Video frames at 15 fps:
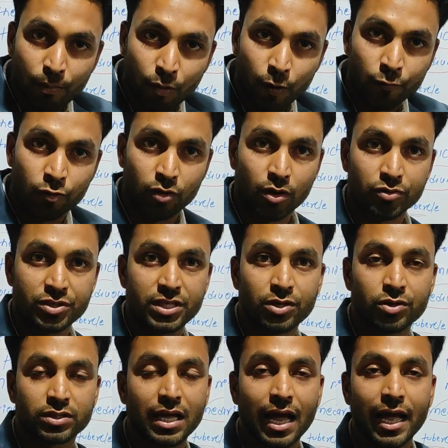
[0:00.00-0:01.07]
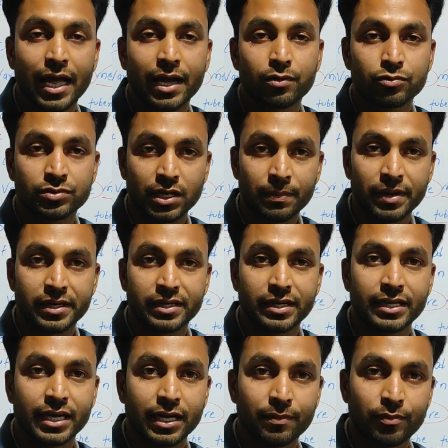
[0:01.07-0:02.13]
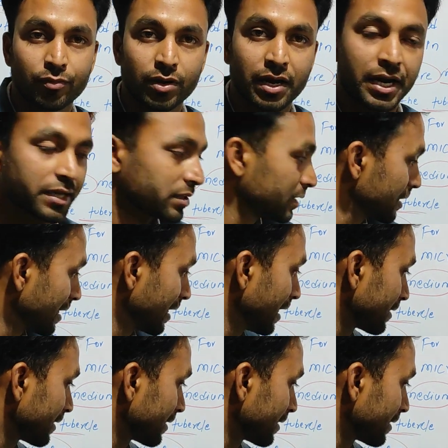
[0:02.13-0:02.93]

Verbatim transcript: मोर्फोलॉजी होता है उसका बैक्टीरिया का पूरा नेचर जाना